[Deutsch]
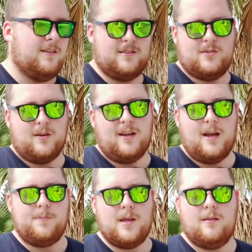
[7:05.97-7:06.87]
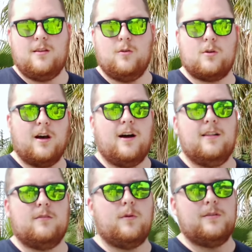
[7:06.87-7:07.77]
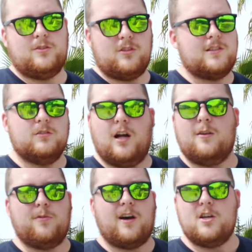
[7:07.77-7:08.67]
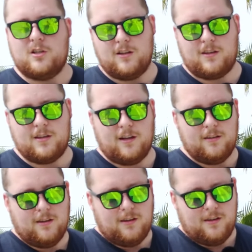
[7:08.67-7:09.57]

dass es so eine App gibt, lokal, wo man die Stationen alle freischalten kann.